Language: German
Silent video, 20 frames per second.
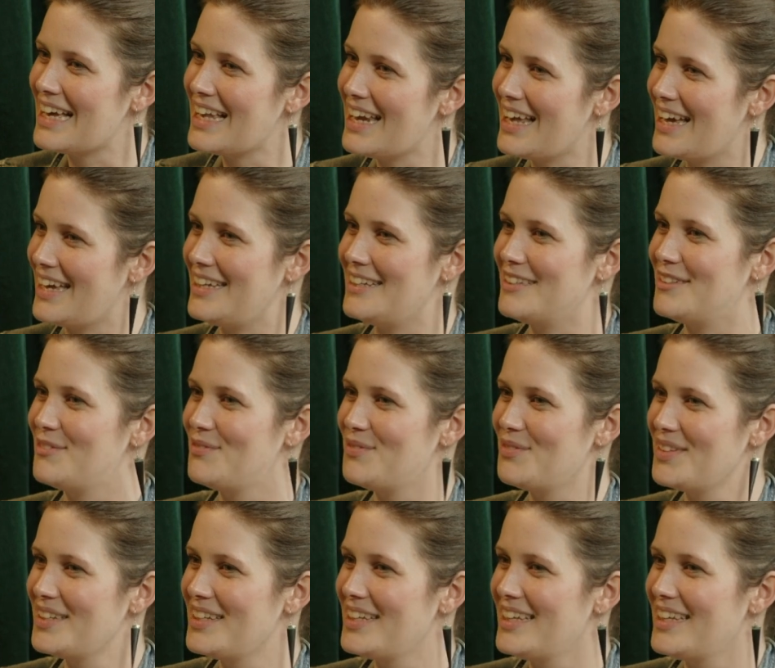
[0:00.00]
alleine.
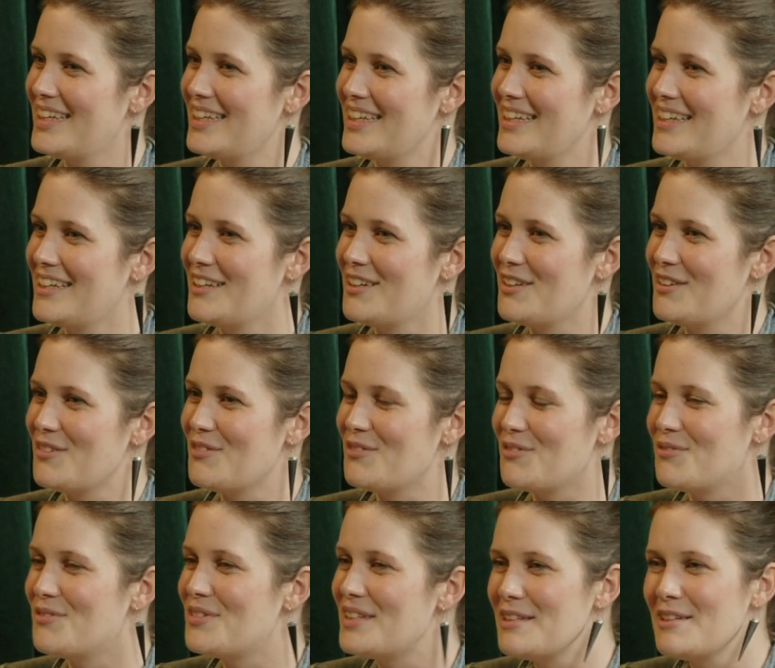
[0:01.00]

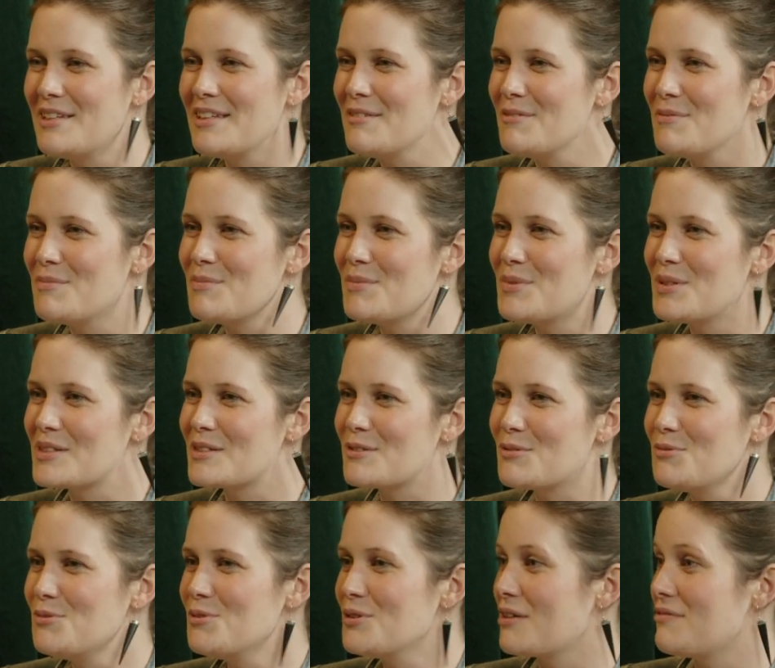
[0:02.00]
Wie
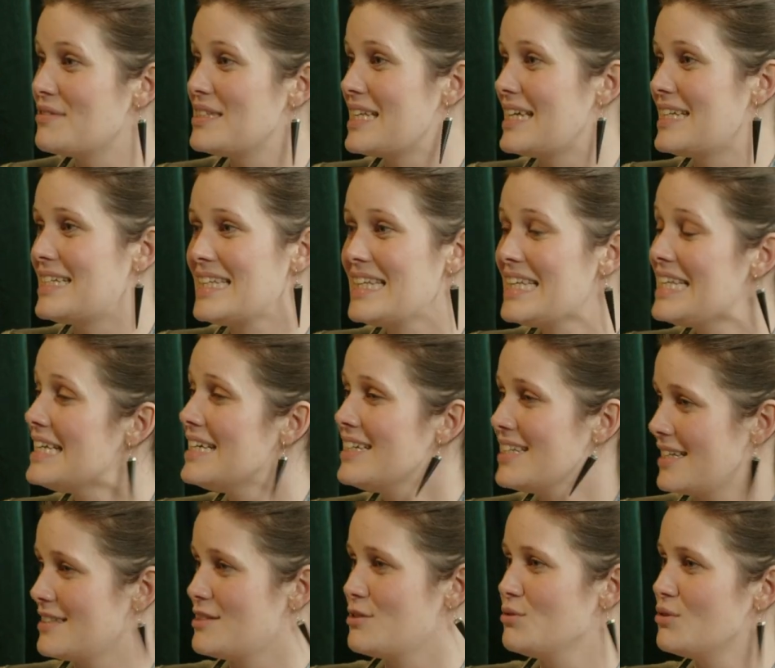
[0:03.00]
bist du oder wie seid ihr
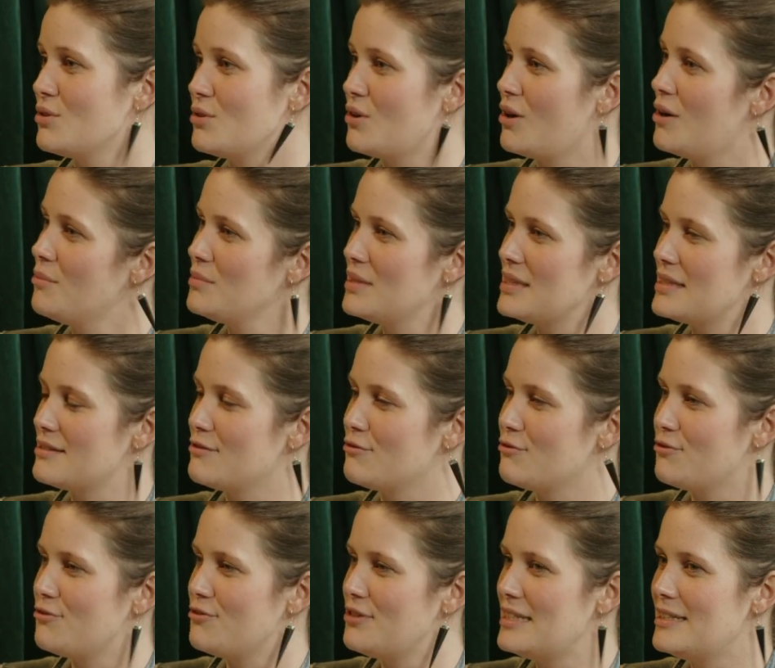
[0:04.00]
dazu gekommen,
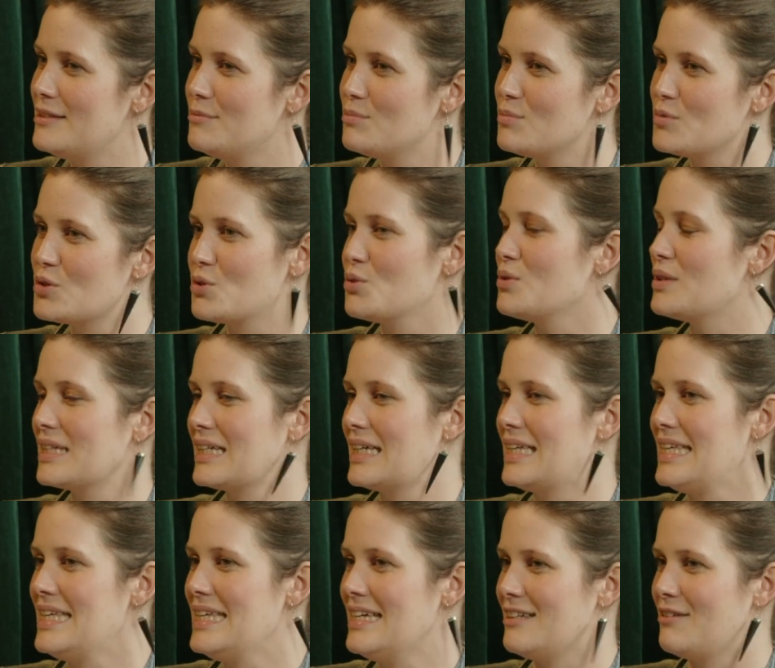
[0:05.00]
diesen Film zu
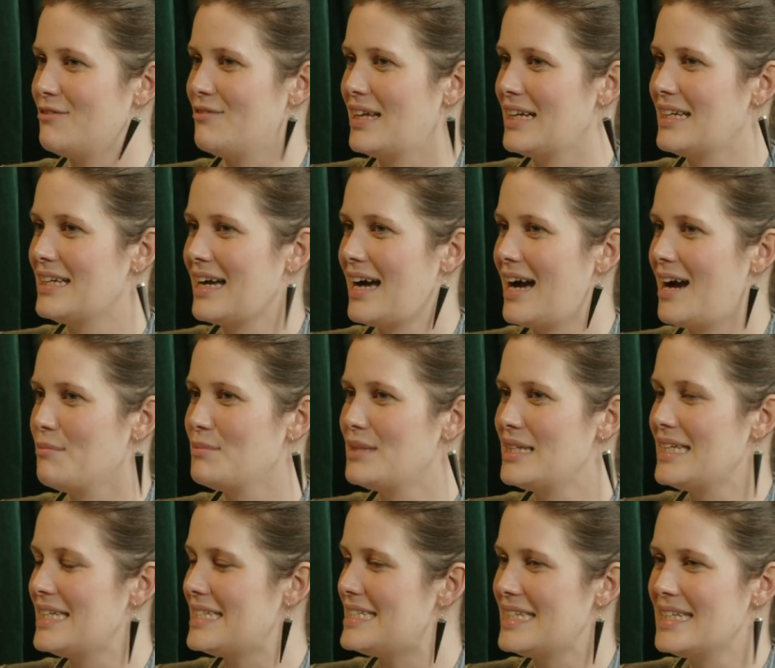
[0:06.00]
kreieren? Wann kam
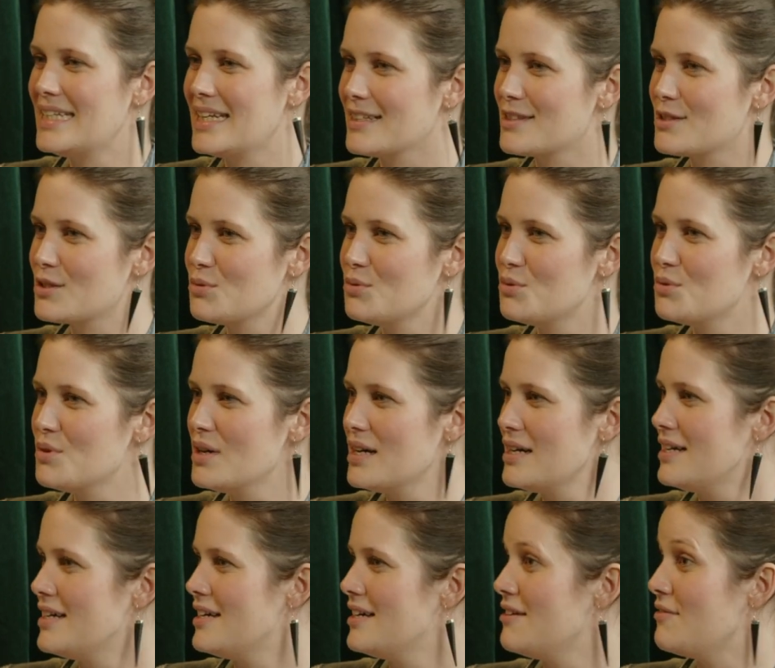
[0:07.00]
die Idee dazu?
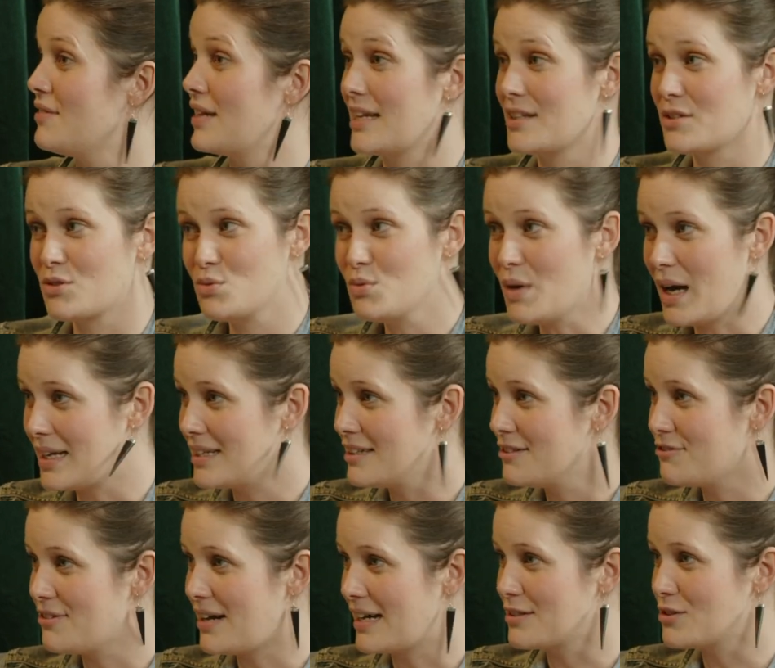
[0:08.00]
Wann hast du
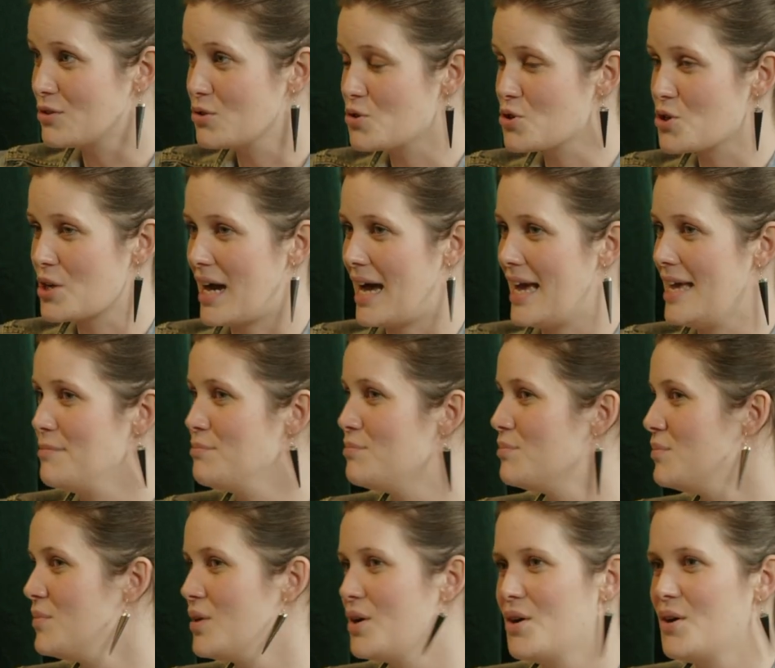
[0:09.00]
angefangen zu
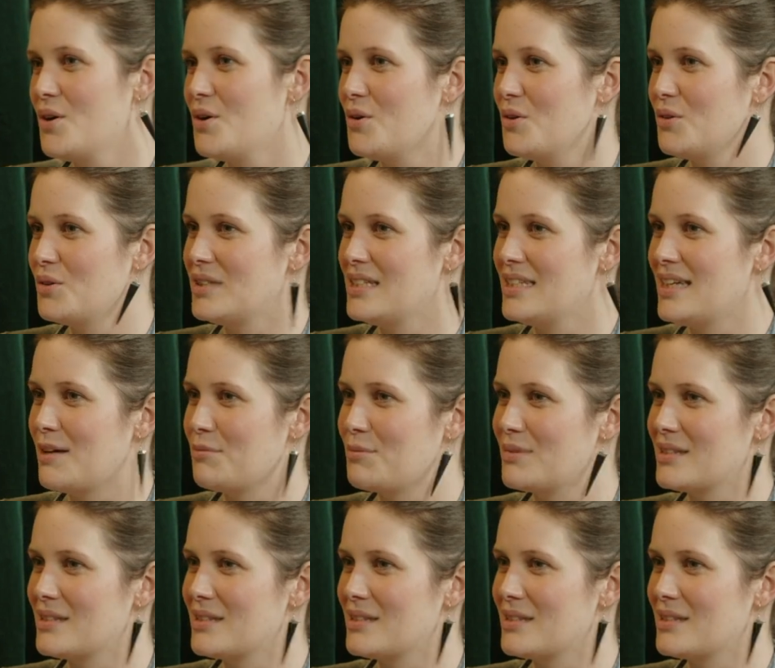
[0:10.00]
schreiben und ihr habt